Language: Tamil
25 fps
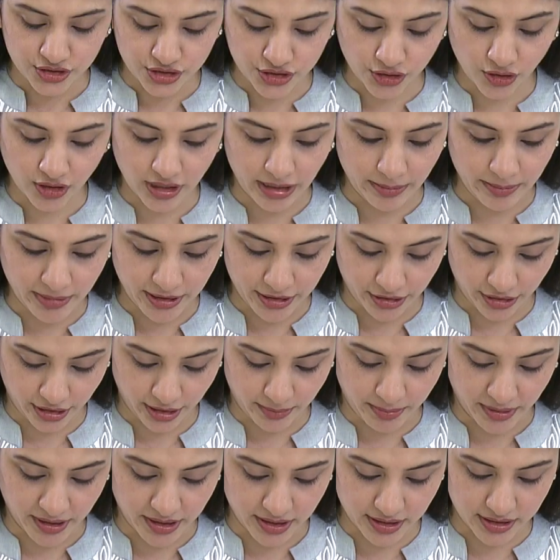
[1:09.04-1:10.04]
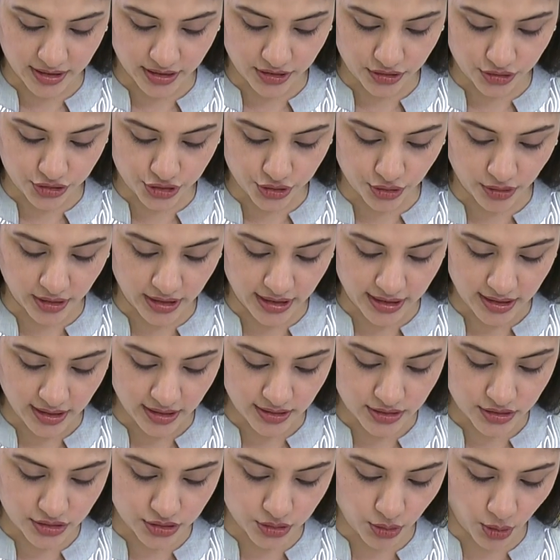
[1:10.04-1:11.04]
சோலே பட்டுரை பண்ணுறதுக்கு சோலே
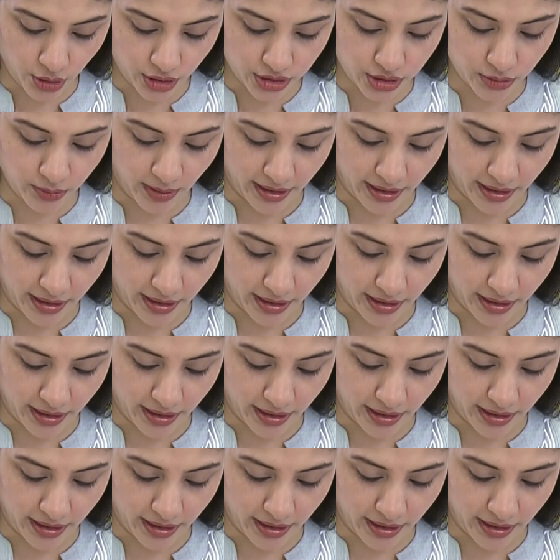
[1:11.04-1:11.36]
சோக்டு